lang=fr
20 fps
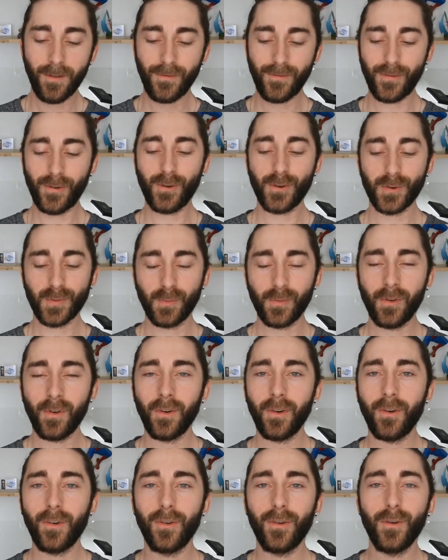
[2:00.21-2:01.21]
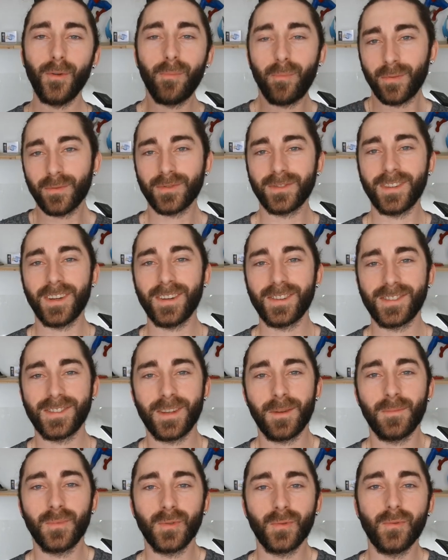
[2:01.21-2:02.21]
Franchement, le ponçage,
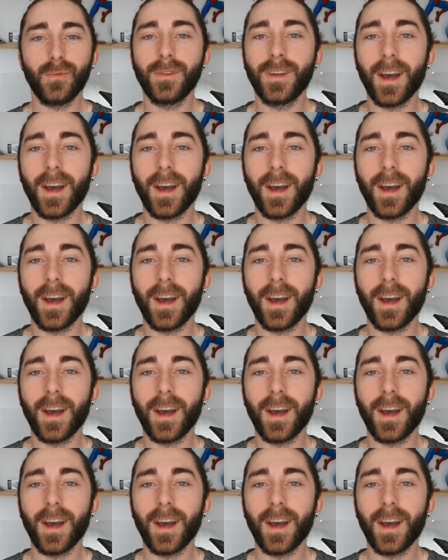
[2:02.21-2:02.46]
ça me saoule